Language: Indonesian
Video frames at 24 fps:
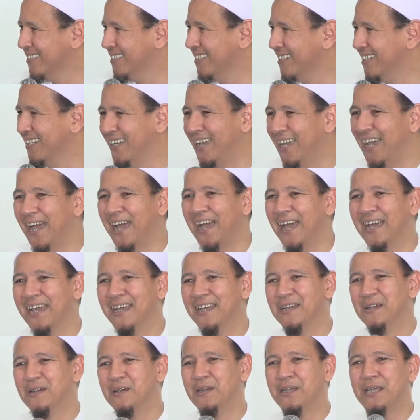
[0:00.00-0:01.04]
Ya,
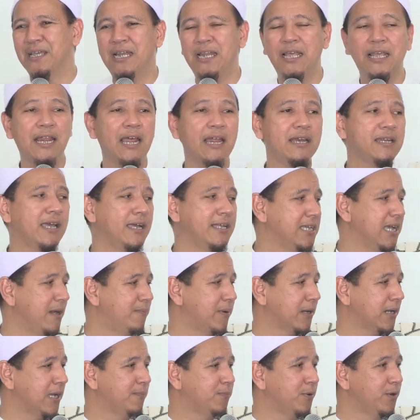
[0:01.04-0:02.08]
giliran diajak
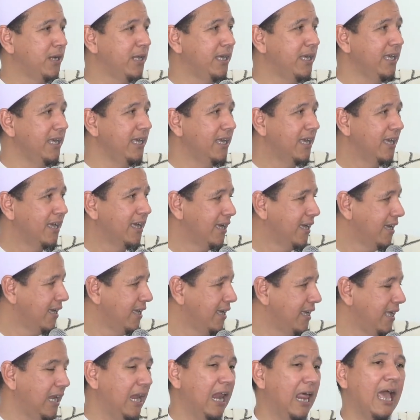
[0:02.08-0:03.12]
berkebun hi,
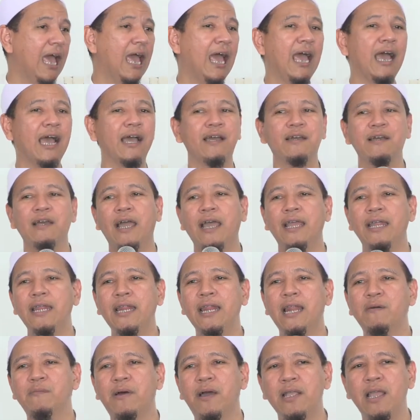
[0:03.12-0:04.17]
hilang. Nah, ini
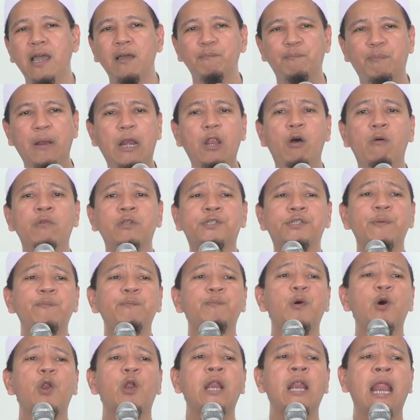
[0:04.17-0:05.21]
namanya belum
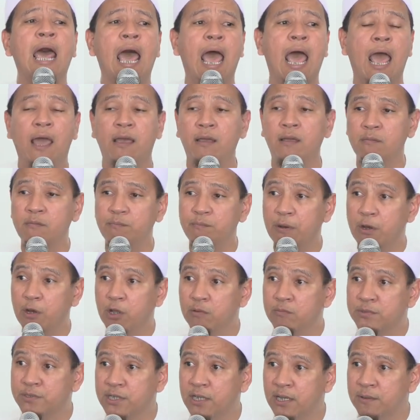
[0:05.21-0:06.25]
sempurna.
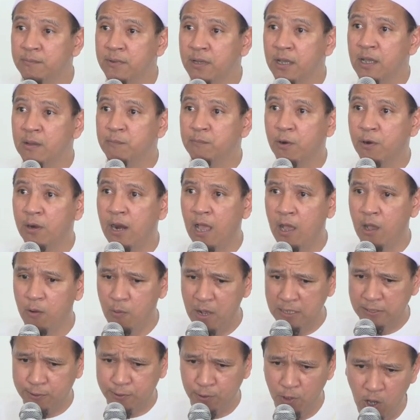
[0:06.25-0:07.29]
Belum sempurna.
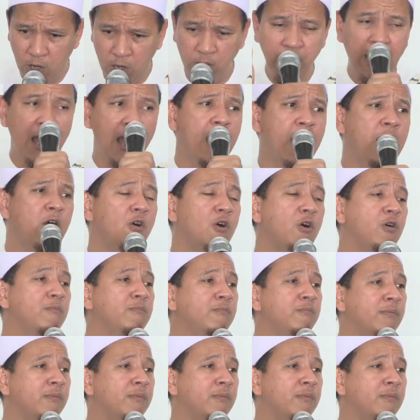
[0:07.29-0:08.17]
Wasluk ma'ahum.